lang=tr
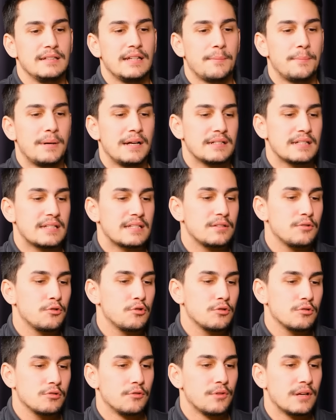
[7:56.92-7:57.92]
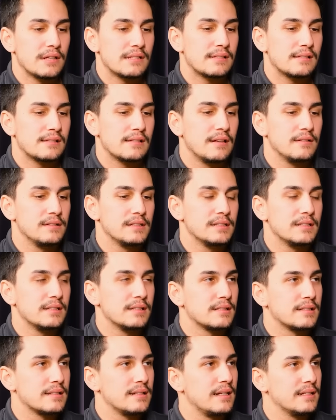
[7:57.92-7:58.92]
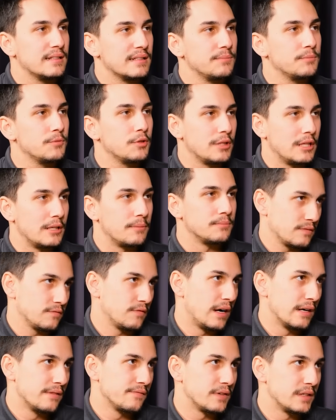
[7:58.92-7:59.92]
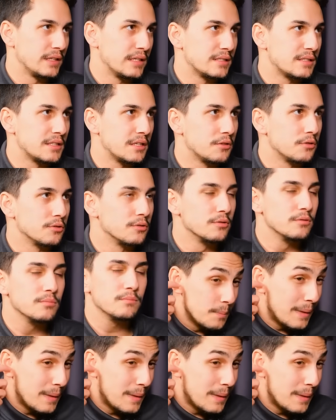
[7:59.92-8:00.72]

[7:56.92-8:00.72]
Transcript: Ya ben işte o üniversite sınavlarına hazırlandığım dönem wine falan çekiyordum.